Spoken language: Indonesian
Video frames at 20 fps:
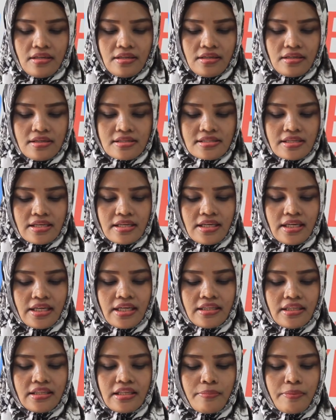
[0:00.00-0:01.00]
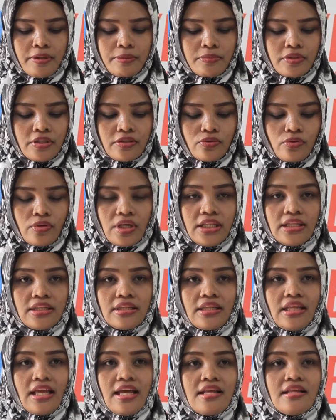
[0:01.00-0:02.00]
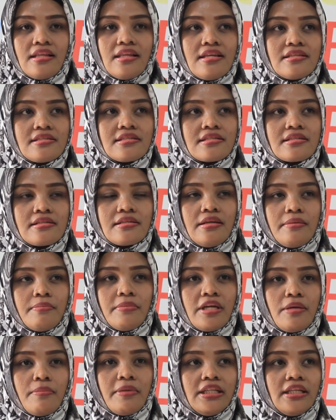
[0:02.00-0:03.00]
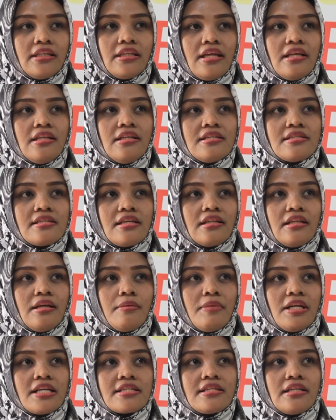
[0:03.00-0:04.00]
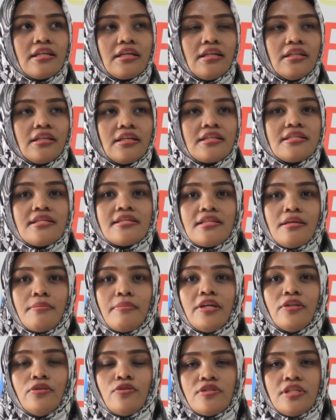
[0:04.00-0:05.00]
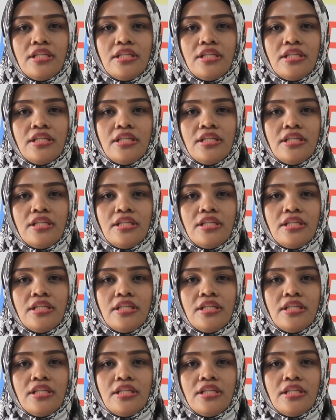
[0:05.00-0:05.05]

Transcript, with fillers: uh, sehingga kita dapat menentukan teknis bagaimana teknis kita melaksanakan kerjasama itu